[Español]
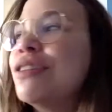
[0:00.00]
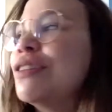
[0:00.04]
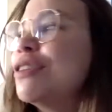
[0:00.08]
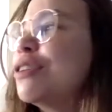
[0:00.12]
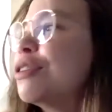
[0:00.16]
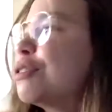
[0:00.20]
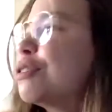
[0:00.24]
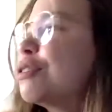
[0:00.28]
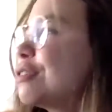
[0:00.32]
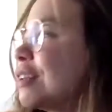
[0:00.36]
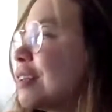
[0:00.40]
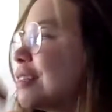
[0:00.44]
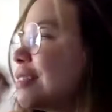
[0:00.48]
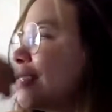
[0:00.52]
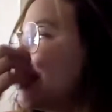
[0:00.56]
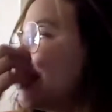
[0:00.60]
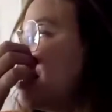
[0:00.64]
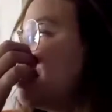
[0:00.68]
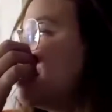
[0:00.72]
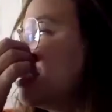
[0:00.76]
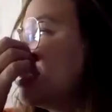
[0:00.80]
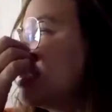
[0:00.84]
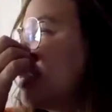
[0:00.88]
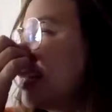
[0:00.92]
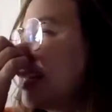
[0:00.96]
no sé si
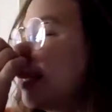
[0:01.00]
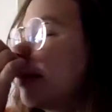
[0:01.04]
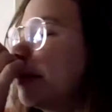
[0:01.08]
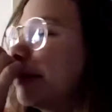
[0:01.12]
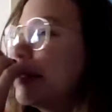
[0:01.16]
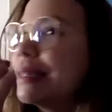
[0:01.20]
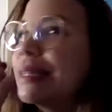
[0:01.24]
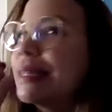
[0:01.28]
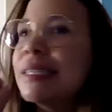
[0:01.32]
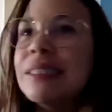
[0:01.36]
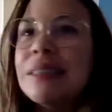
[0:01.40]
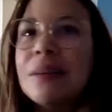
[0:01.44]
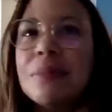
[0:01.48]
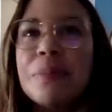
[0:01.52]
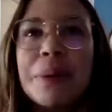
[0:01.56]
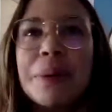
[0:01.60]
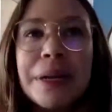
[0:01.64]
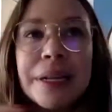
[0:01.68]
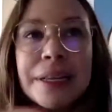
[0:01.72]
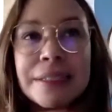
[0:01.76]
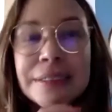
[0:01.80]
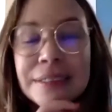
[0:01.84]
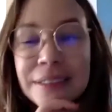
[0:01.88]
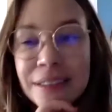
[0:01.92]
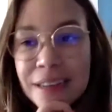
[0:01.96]
necesariamente se
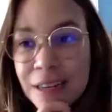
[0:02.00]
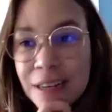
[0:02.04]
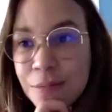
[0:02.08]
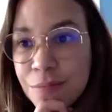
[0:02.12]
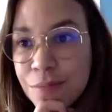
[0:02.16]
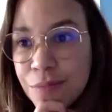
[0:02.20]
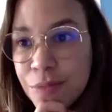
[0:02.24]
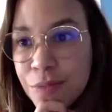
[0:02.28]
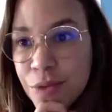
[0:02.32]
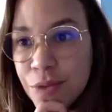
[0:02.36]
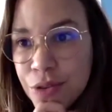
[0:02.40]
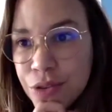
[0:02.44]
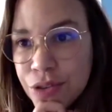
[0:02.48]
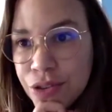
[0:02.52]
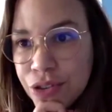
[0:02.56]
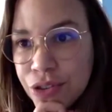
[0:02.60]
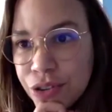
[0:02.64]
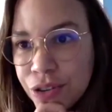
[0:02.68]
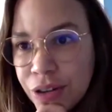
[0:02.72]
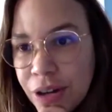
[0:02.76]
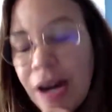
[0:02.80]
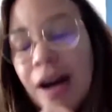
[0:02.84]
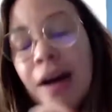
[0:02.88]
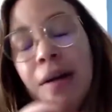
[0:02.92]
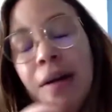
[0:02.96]
parezcan mucho,